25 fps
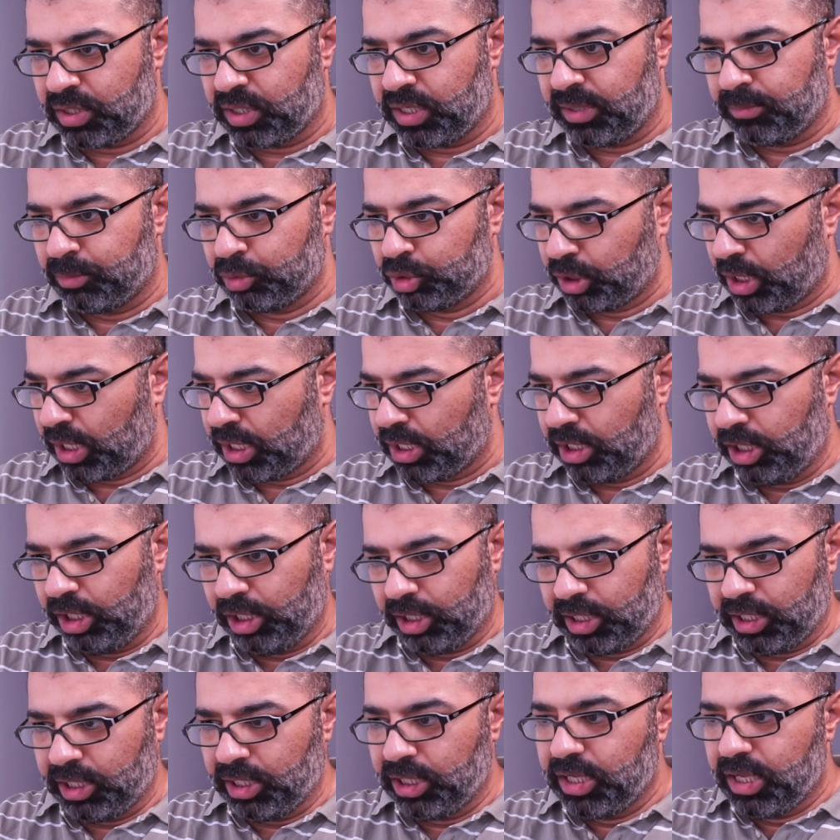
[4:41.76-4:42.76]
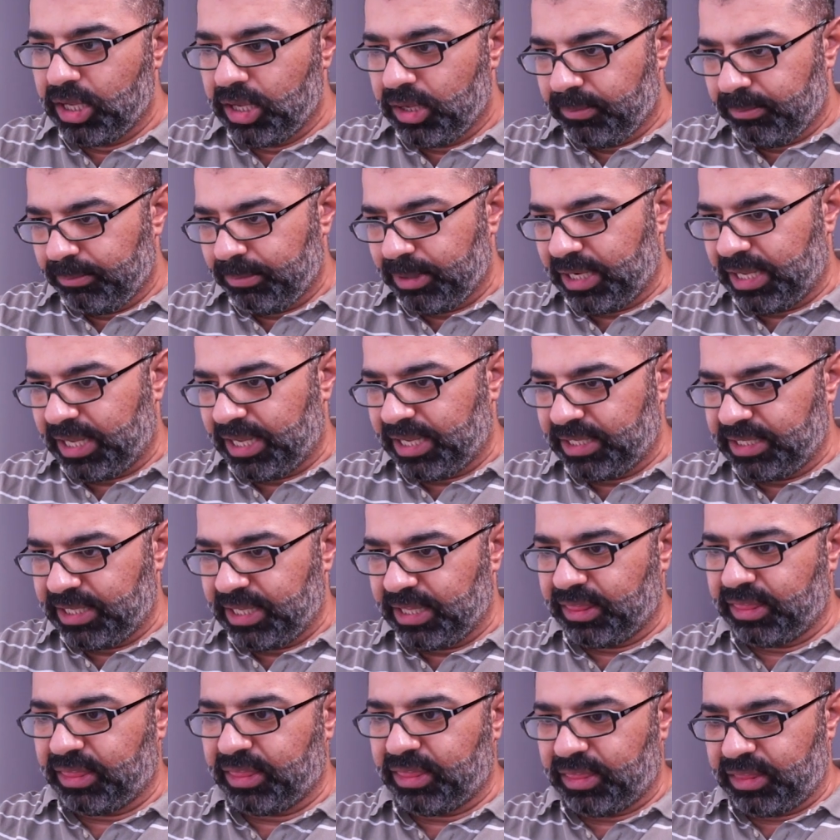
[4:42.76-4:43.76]
ان هي متعلقه
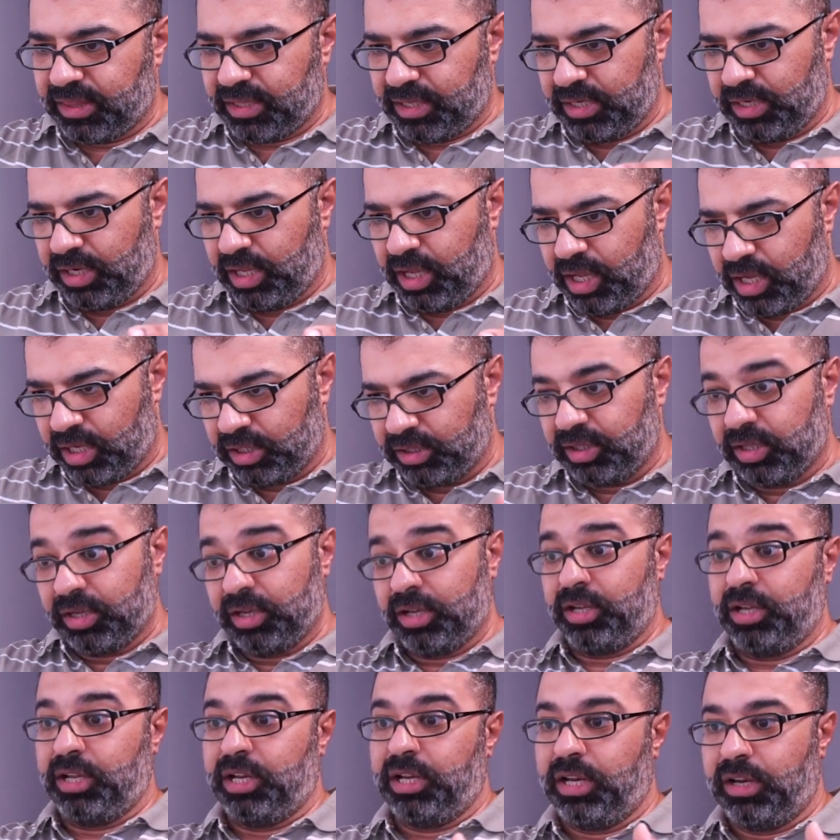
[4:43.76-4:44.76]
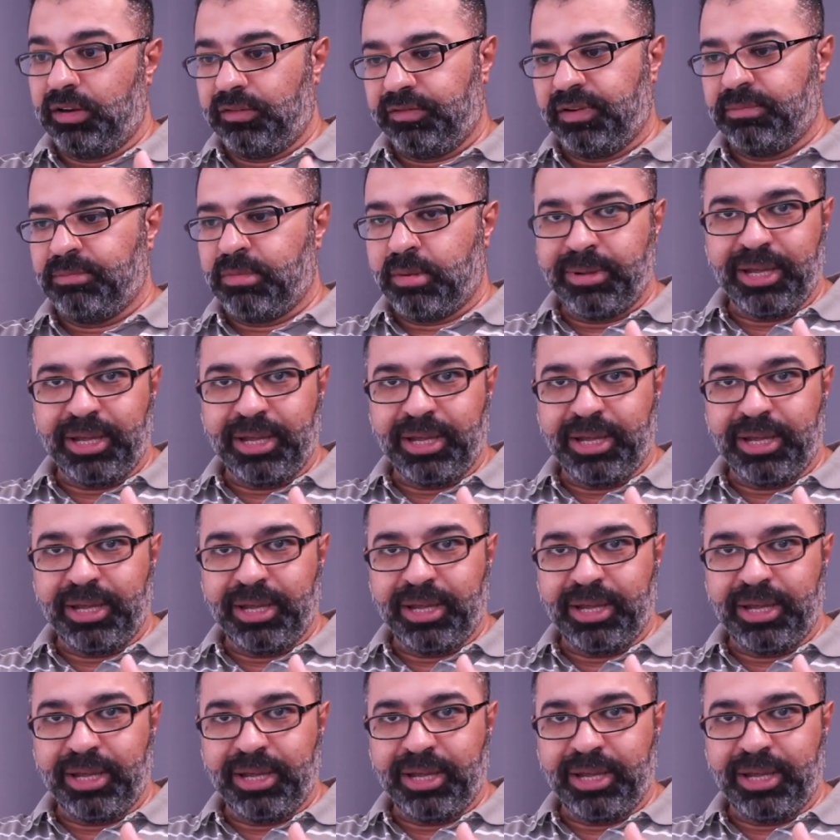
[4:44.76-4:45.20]
بالاحداث الحاضرة اللي الفيلم